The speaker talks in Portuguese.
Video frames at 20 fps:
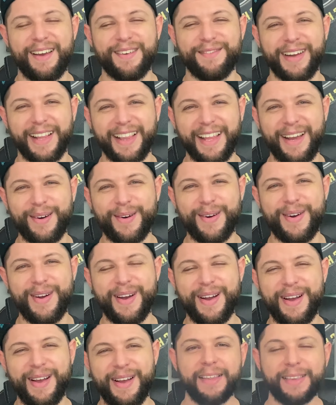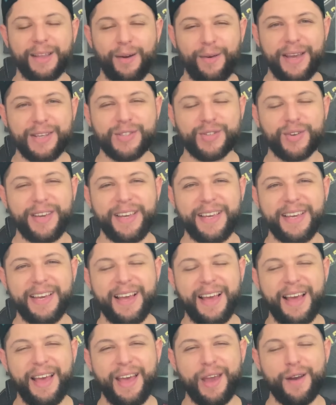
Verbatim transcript: Valeu? Então é isso aí,